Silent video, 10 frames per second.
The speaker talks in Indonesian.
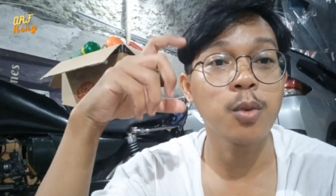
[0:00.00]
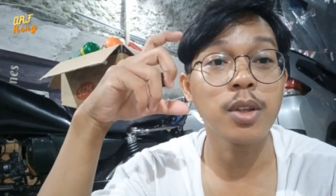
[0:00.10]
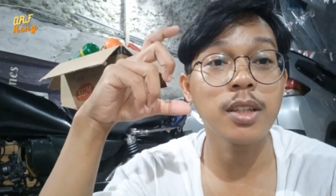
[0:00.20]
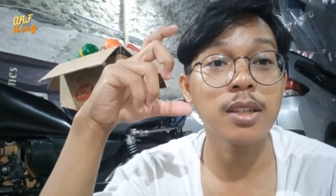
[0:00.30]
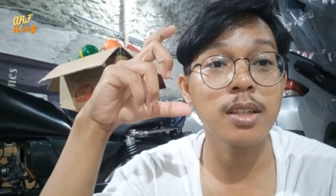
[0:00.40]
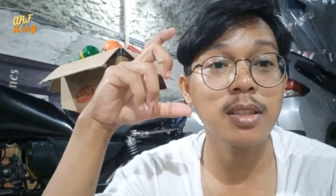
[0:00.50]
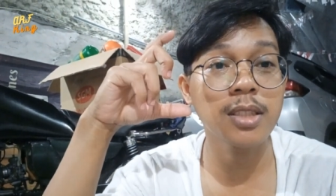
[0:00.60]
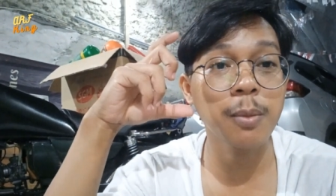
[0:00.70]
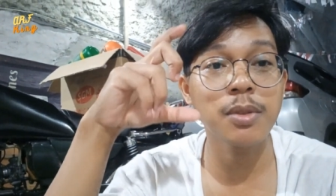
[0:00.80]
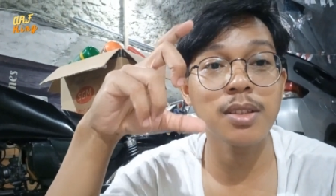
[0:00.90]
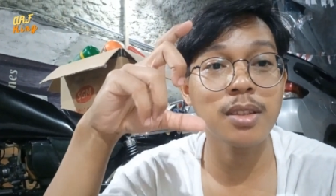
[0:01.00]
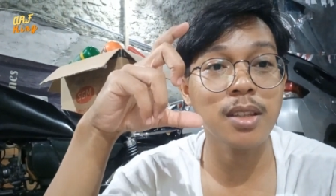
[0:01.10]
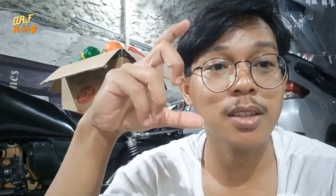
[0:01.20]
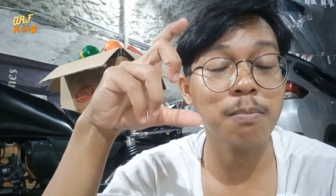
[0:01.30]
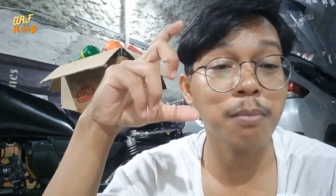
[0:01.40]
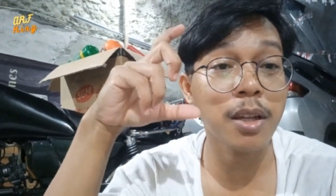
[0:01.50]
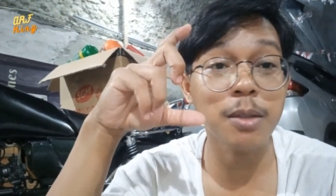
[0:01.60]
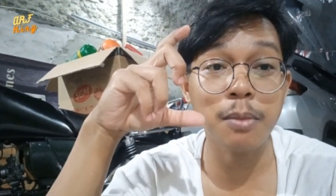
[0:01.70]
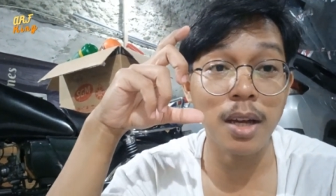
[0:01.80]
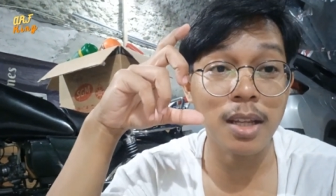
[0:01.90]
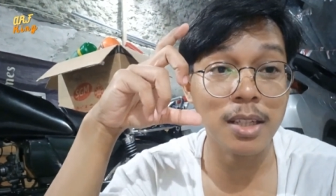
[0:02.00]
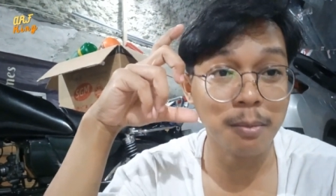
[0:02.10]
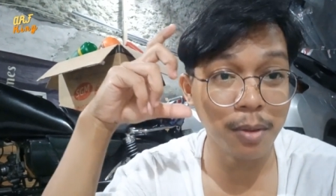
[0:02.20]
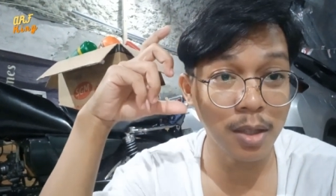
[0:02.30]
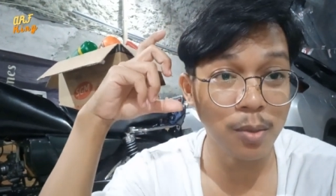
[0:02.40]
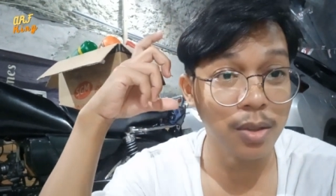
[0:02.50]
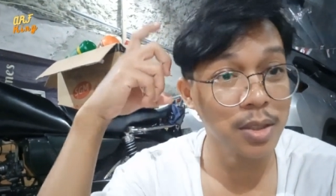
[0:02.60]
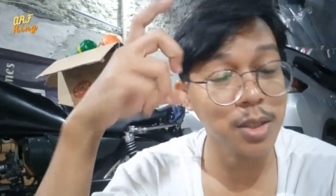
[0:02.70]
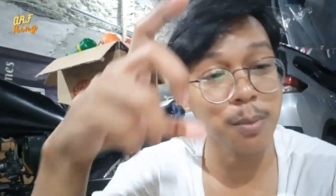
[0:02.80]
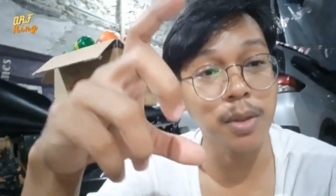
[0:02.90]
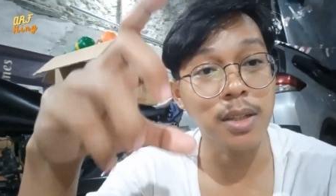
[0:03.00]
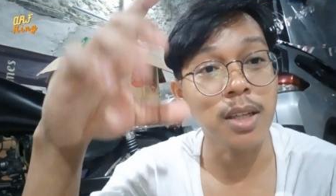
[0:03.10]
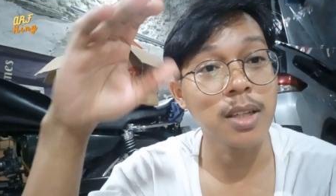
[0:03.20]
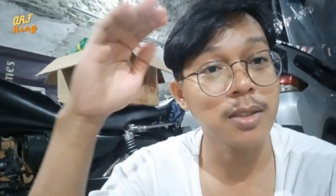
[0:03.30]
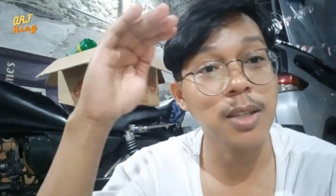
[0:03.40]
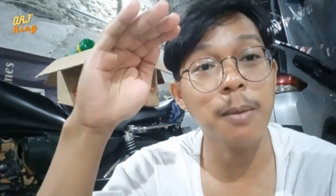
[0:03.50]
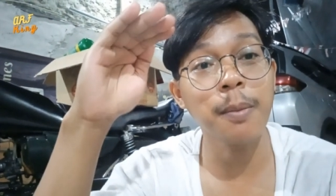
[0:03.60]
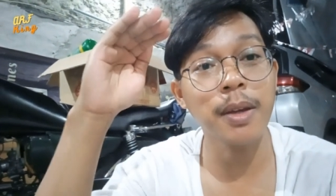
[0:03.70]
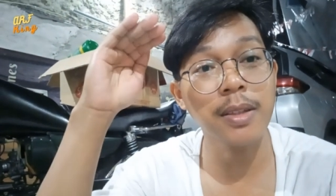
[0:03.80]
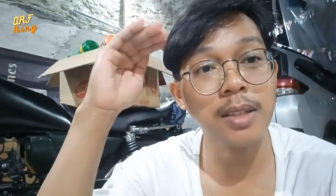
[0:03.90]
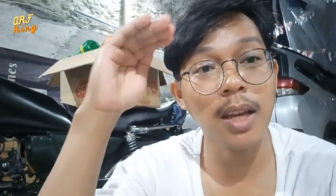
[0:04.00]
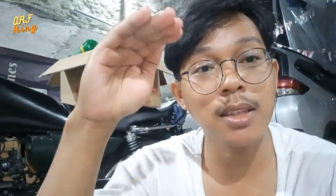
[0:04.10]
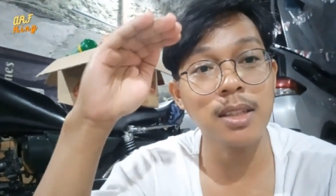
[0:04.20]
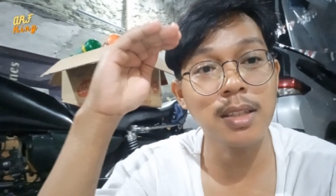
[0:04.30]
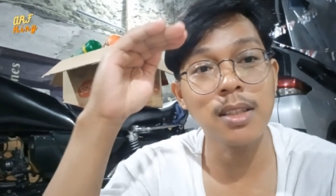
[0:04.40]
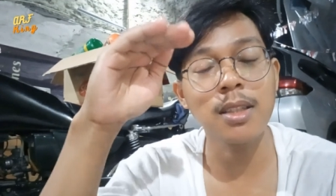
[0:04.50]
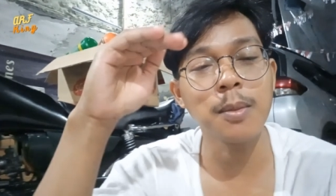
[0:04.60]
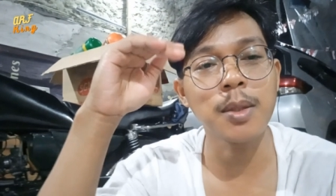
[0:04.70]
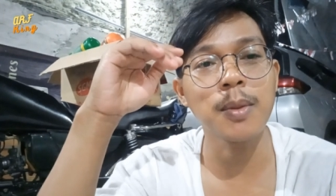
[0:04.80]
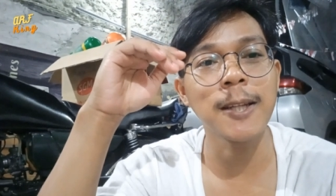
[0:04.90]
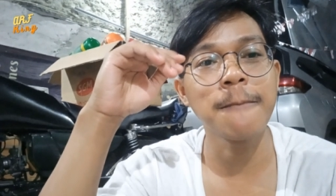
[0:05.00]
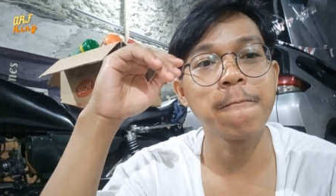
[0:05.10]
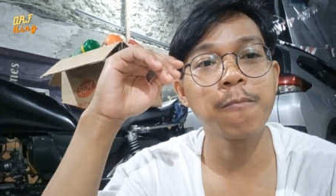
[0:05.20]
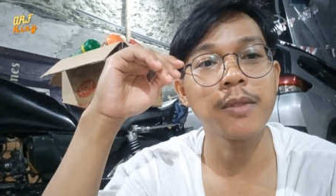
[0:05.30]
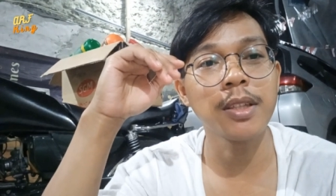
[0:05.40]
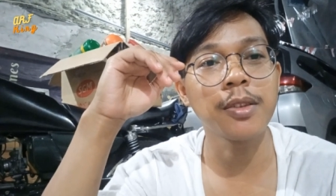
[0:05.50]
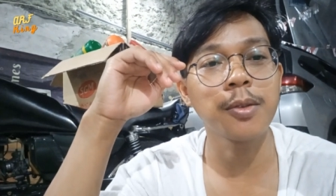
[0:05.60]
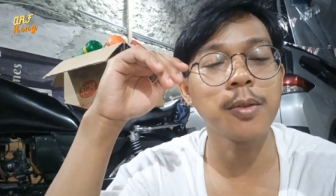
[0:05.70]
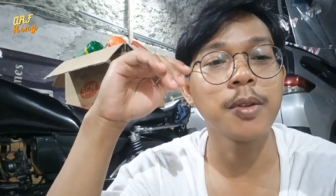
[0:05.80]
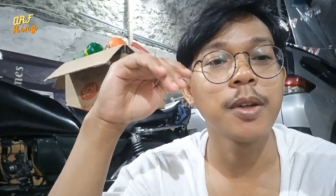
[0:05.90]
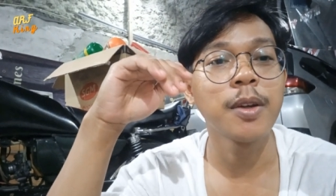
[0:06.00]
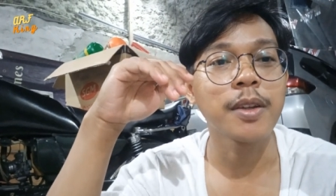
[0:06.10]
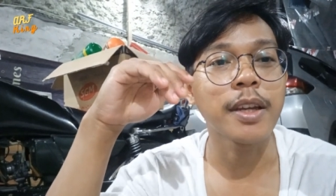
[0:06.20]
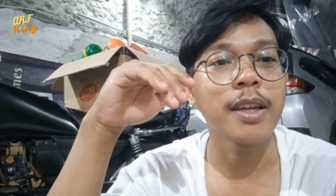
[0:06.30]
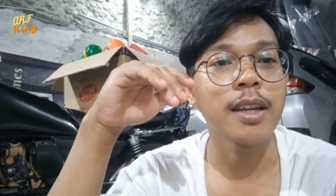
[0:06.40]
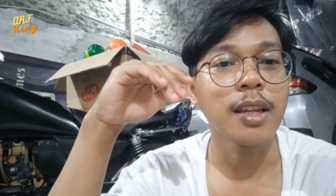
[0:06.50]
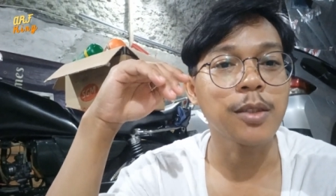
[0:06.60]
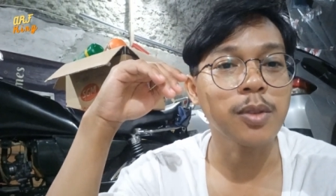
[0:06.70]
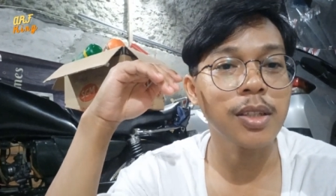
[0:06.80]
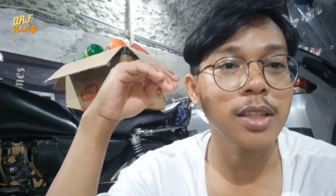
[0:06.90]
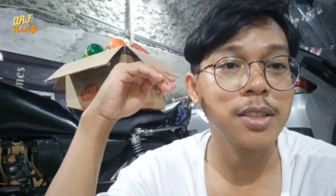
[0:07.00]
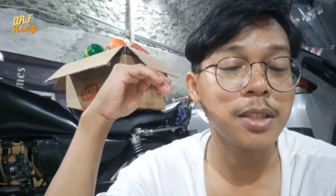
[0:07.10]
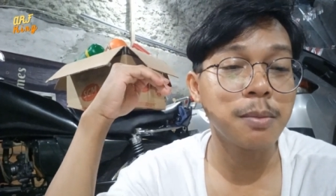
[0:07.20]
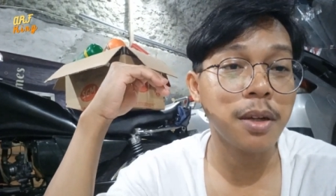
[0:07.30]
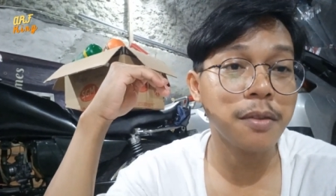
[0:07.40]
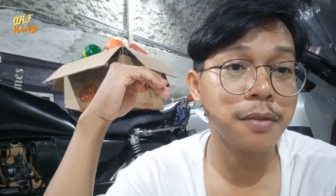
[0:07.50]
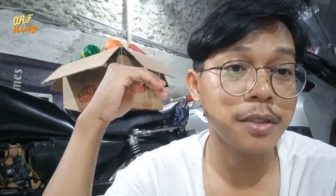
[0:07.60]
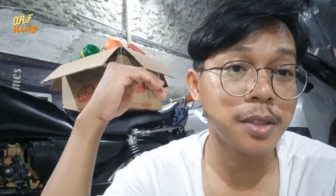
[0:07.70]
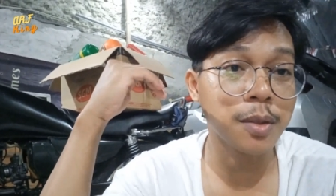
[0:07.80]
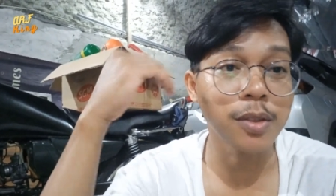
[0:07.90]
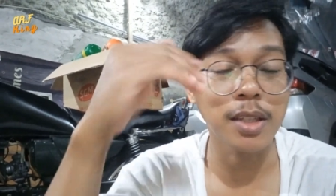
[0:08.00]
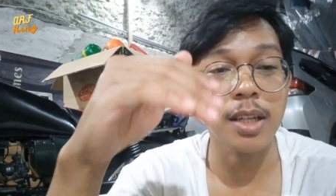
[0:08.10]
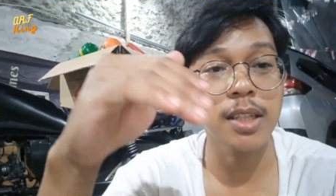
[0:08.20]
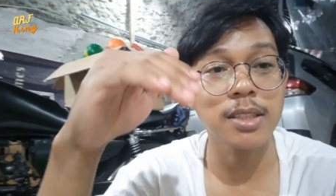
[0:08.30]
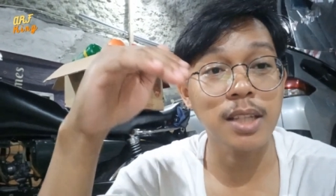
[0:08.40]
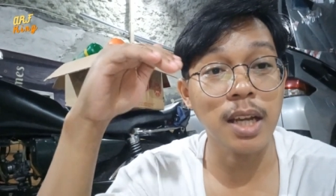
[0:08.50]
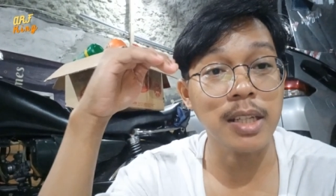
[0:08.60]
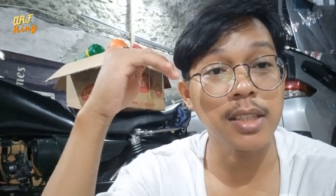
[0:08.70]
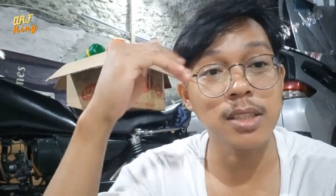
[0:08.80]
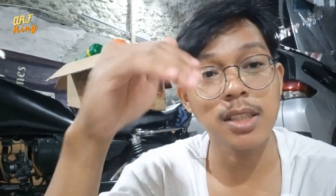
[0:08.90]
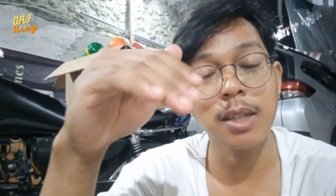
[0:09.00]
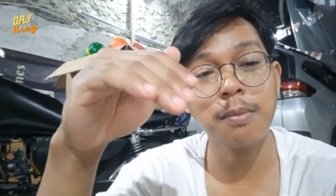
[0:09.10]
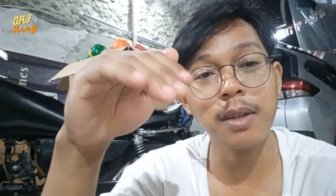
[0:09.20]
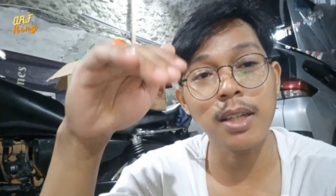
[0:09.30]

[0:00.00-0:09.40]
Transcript: mungkin ini semi sintetik paling mahal yang pernah gue cicipin sampai saat ini teman-teman gitu oke langsung aja simak videonya jangan di skip